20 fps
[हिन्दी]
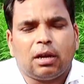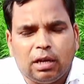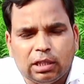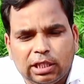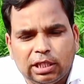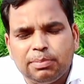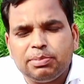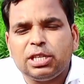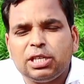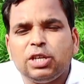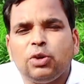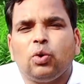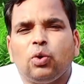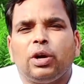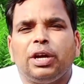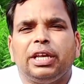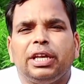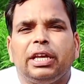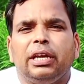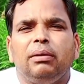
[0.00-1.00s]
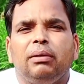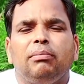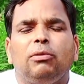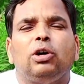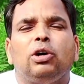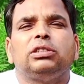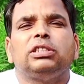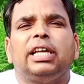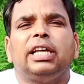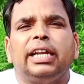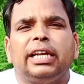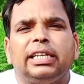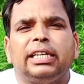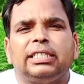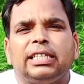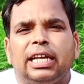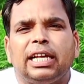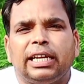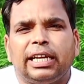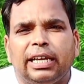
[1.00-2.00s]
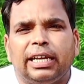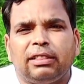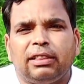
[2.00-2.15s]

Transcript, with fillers: ख़त्म सी हो गई हैं बहुत सारे किसान